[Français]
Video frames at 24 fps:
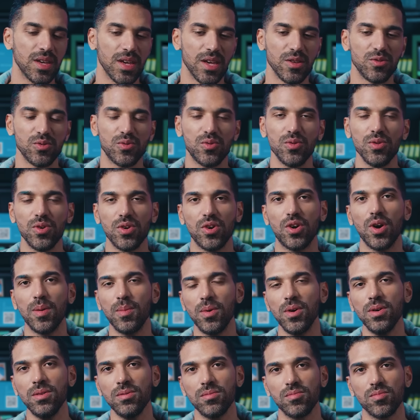Et du coup,
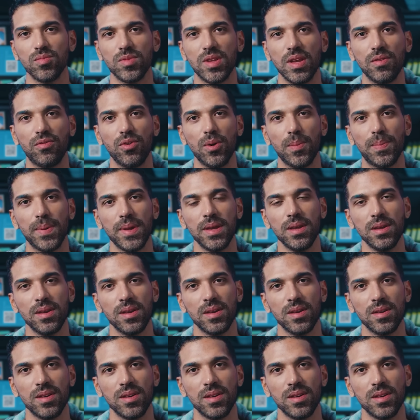comment développer